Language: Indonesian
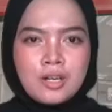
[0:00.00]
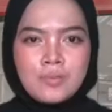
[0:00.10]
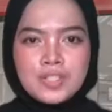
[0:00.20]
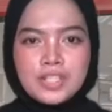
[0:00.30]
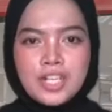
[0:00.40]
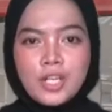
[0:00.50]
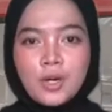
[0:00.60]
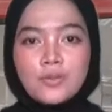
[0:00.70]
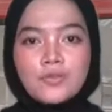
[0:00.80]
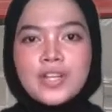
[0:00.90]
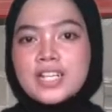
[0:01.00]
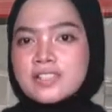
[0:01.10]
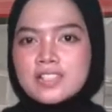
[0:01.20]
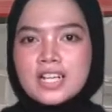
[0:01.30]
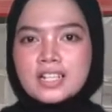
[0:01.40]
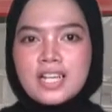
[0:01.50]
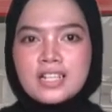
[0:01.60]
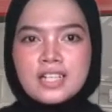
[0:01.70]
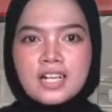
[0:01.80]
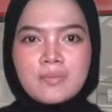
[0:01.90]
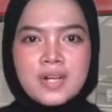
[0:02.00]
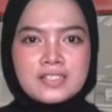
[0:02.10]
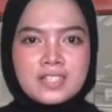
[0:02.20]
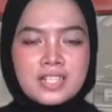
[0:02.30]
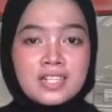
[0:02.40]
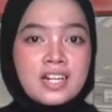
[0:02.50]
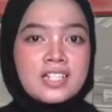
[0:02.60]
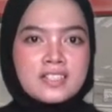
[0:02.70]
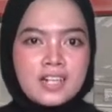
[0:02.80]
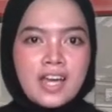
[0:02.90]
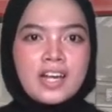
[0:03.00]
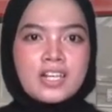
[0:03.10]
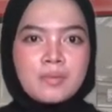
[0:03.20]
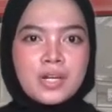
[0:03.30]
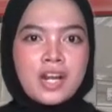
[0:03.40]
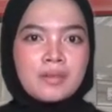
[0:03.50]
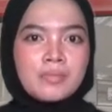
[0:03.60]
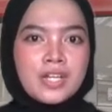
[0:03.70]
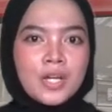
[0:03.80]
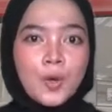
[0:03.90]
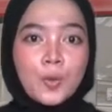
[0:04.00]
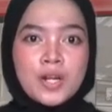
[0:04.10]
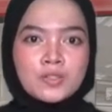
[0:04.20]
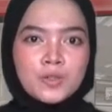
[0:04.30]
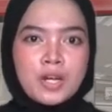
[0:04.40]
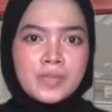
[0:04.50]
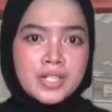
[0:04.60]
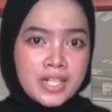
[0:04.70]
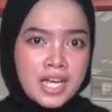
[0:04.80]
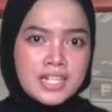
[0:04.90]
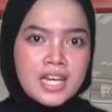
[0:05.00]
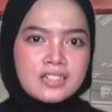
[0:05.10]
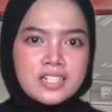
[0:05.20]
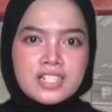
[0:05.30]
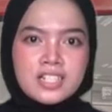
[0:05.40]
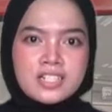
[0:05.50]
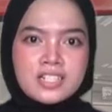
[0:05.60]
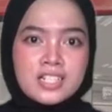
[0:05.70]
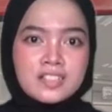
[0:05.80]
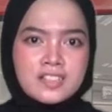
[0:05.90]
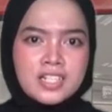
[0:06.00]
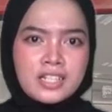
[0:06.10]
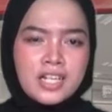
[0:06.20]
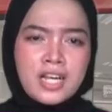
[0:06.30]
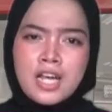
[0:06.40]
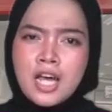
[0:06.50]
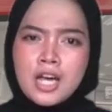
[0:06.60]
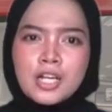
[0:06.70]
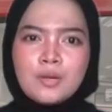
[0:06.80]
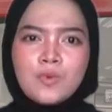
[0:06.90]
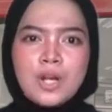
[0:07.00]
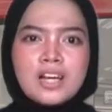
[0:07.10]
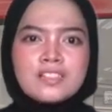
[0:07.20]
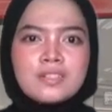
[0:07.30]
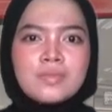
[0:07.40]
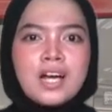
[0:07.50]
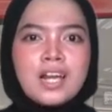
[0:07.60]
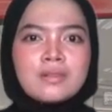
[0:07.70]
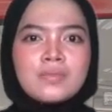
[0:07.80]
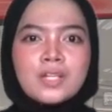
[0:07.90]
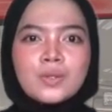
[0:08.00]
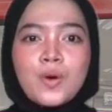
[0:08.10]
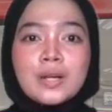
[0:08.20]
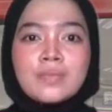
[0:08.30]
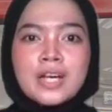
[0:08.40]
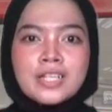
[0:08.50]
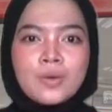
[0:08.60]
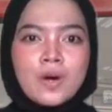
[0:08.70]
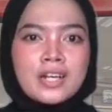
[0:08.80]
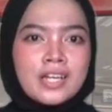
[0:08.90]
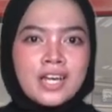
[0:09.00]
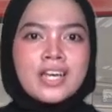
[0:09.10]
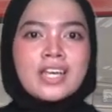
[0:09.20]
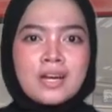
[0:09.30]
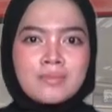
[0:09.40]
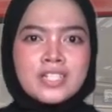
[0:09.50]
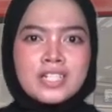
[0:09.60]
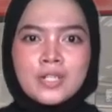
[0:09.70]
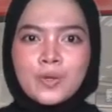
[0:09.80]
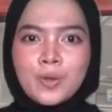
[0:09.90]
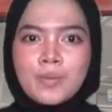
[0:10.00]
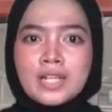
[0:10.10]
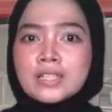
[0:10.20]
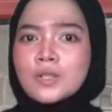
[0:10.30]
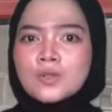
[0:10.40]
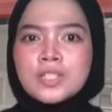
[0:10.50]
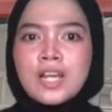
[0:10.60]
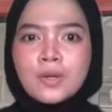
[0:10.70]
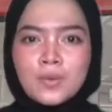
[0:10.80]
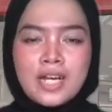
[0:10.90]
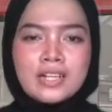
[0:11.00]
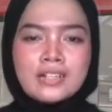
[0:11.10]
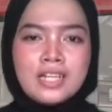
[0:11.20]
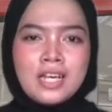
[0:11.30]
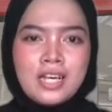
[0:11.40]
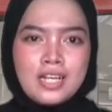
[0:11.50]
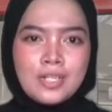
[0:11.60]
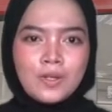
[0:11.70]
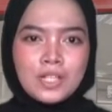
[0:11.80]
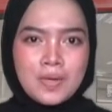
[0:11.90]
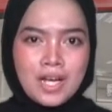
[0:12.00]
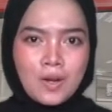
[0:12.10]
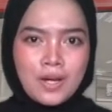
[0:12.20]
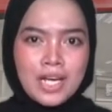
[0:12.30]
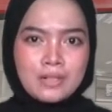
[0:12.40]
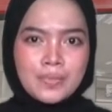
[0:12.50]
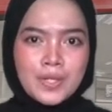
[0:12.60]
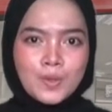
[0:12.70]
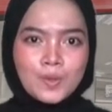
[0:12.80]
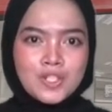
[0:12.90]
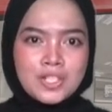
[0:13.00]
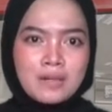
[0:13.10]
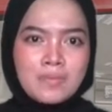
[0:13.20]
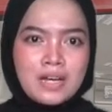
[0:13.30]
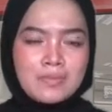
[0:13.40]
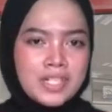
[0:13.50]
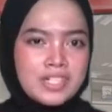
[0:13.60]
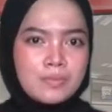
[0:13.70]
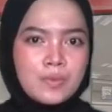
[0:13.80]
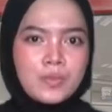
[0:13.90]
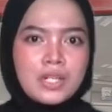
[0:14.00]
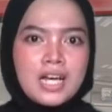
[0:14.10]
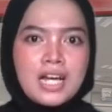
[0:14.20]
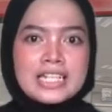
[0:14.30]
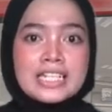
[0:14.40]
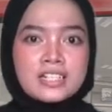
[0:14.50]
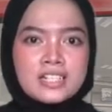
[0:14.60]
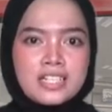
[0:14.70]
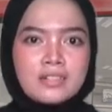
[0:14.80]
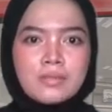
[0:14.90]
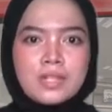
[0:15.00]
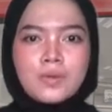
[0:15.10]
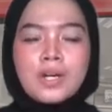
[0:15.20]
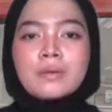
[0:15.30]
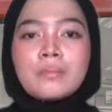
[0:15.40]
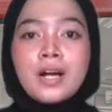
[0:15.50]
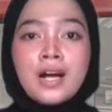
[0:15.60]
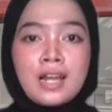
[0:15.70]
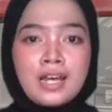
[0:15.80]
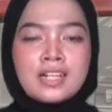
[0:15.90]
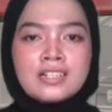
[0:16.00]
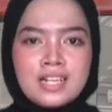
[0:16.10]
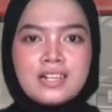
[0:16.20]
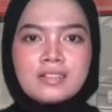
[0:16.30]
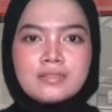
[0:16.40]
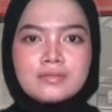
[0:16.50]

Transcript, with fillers: Meski konflik senjata antara Palestina dan Israel yang menelan banyak korban sudah mereda dan terjadi gencatan senjata, namun aksi menggalang bantuan bagi warga yang menjadi korban terus dilakukan. Di Kota Pekalongan, pengurus cabang PC Pemuda Al Irsyad melakukan penggalangan dana.